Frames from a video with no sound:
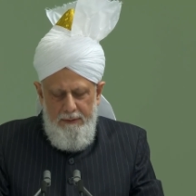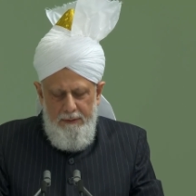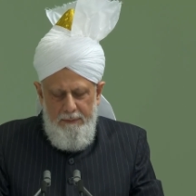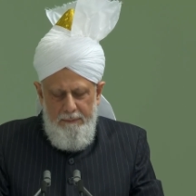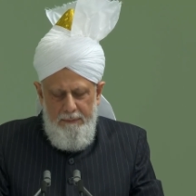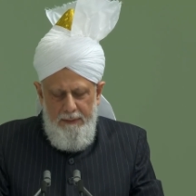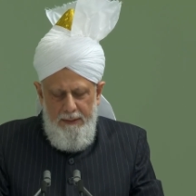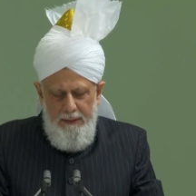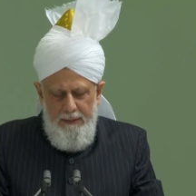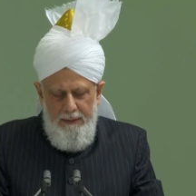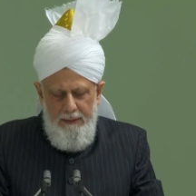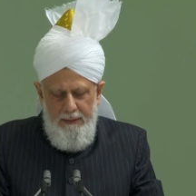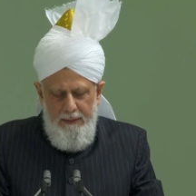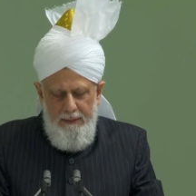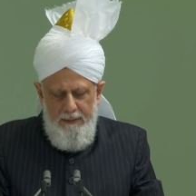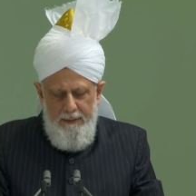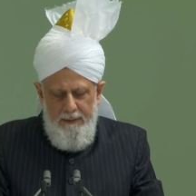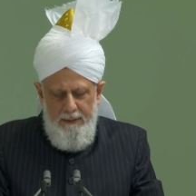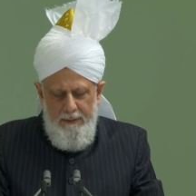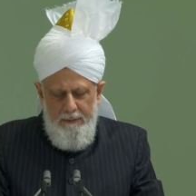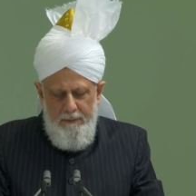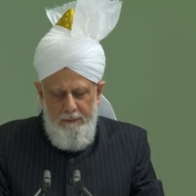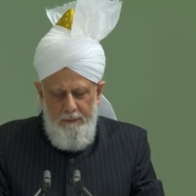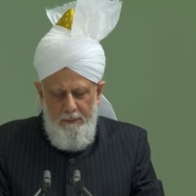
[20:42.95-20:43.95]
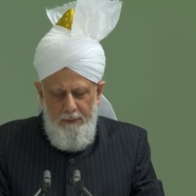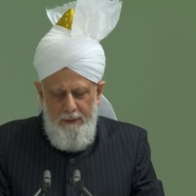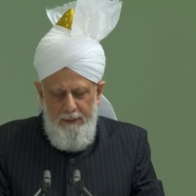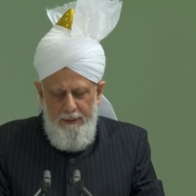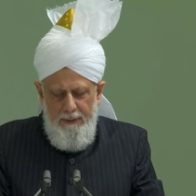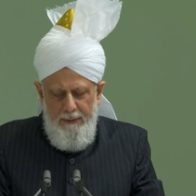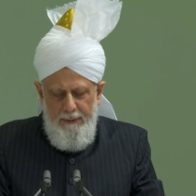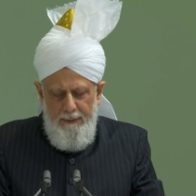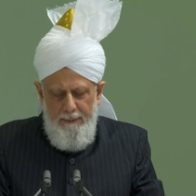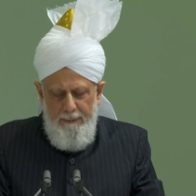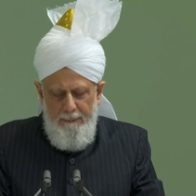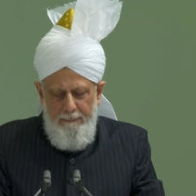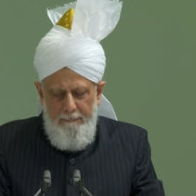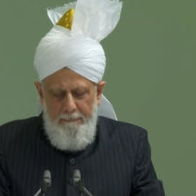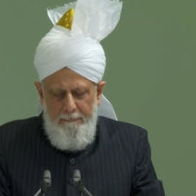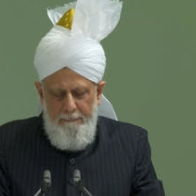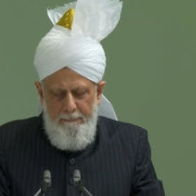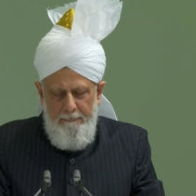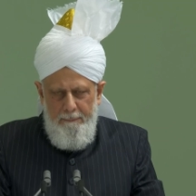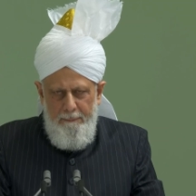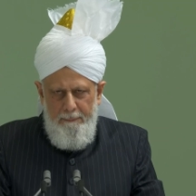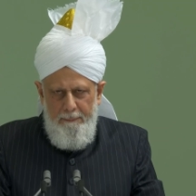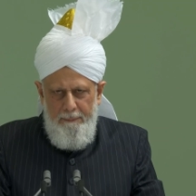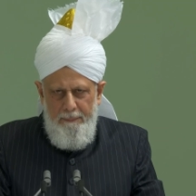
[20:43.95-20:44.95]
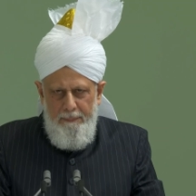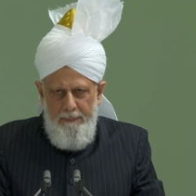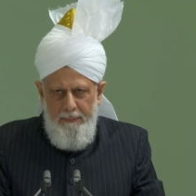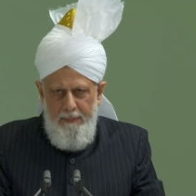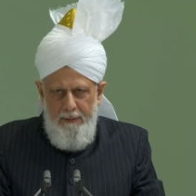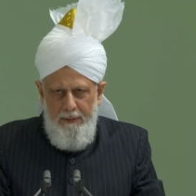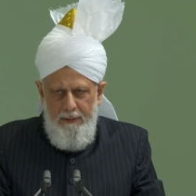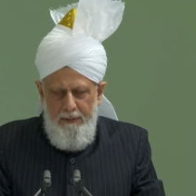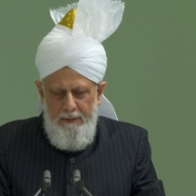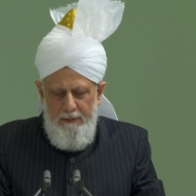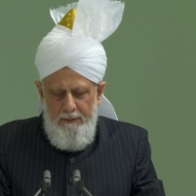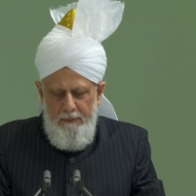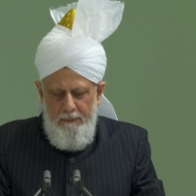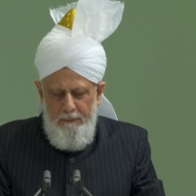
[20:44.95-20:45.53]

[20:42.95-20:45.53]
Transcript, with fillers: bu gizlilikler ortaya çıkmıştı ve